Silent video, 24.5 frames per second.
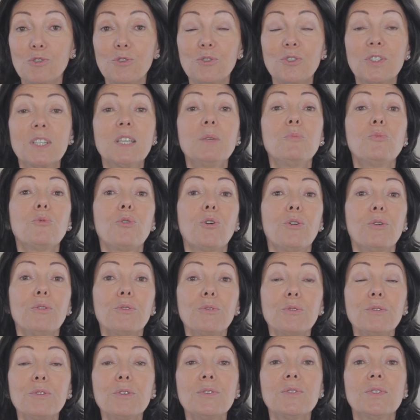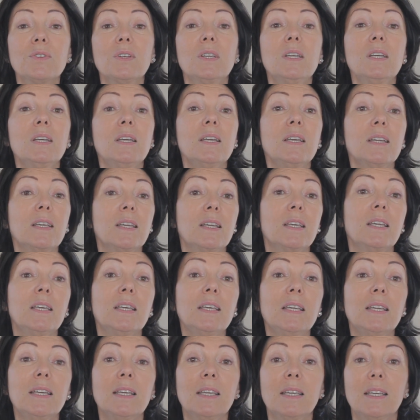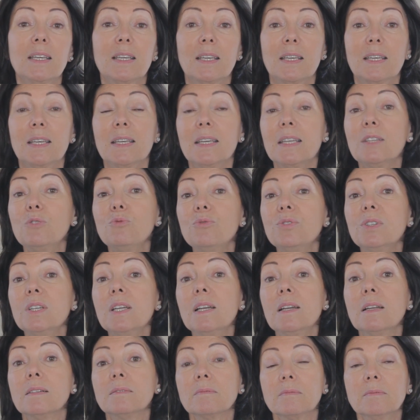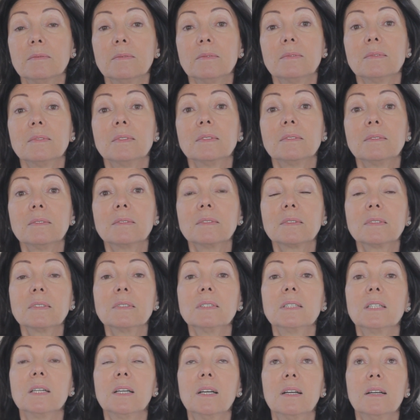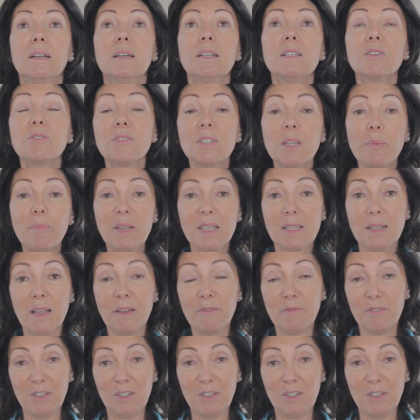chose qui me rend heureuse et qui, qui est utile. Est-ce que c'est pas ça